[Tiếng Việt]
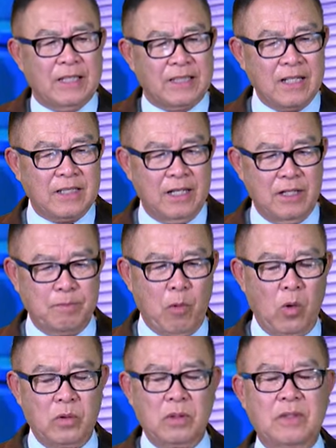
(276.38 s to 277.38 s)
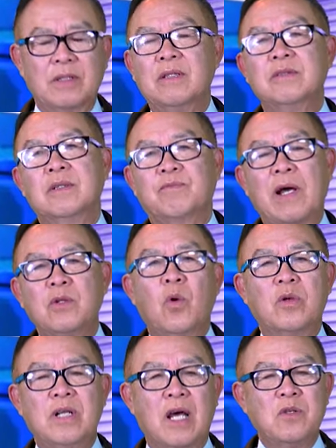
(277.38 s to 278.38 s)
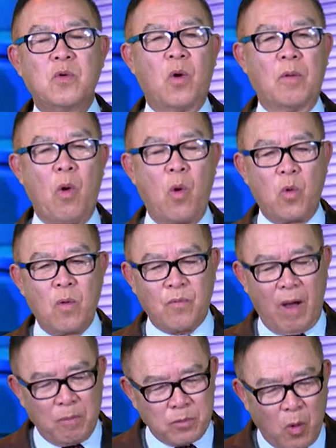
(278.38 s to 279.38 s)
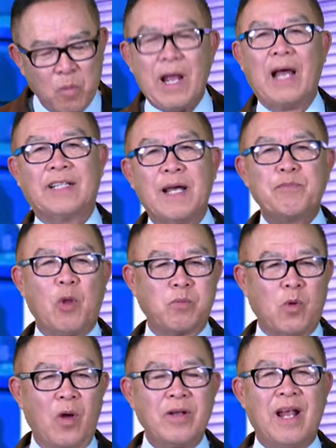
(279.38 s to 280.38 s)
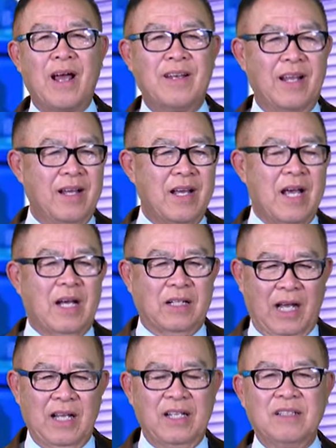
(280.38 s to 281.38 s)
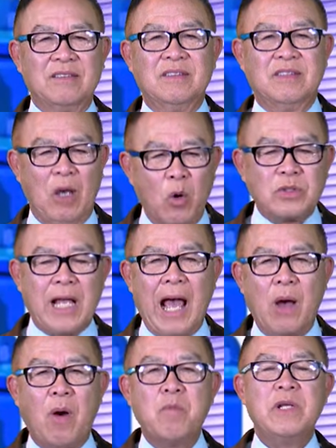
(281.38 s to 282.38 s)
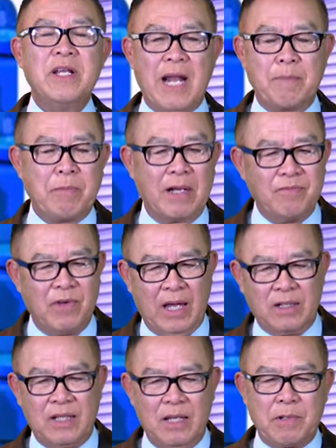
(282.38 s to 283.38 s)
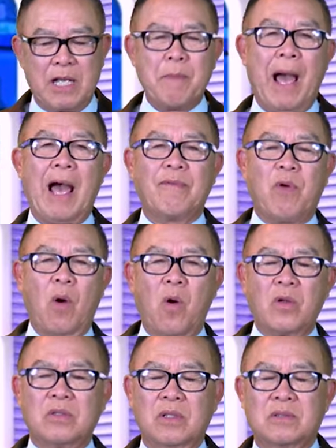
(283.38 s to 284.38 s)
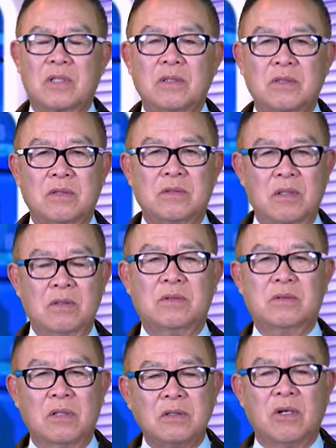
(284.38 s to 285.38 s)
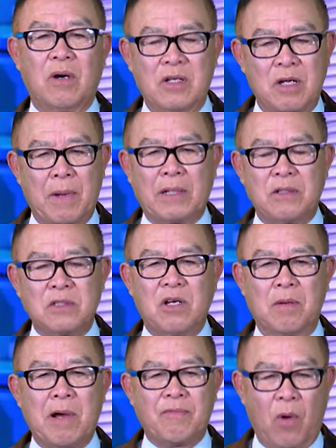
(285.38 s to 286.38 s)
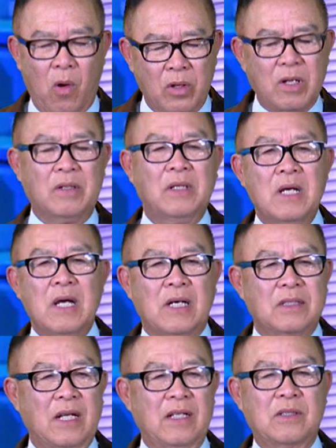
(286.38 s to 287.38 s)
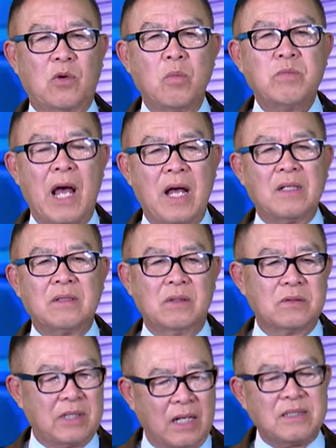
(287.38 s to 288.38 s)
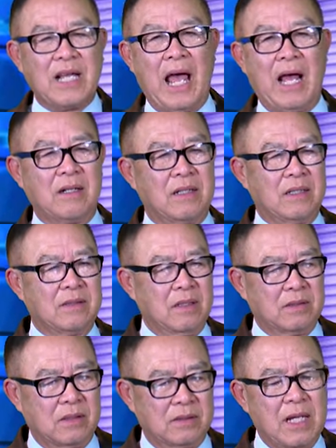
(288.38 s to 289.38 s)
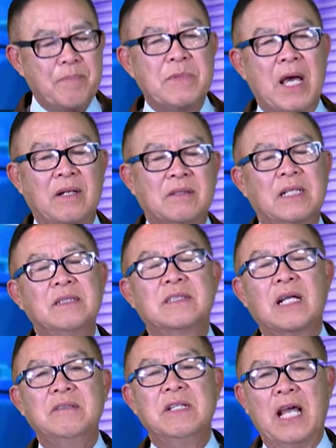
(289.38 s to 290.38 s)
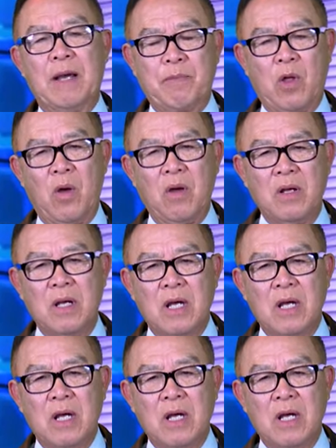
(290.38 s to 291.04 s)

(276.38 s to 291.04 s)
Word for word: Thế thì phát ngôn nhân của Bộ Quốc phòng cũng lại tiếp tục nói rằng là dẫu sao ông đi nằm bệnh viện thì cái bà phó thứ trưởng đó, bà thứ trưởng, bà phó đó thì cũng đã sẵn sàng tiếp nhận cái trách nhiệm đó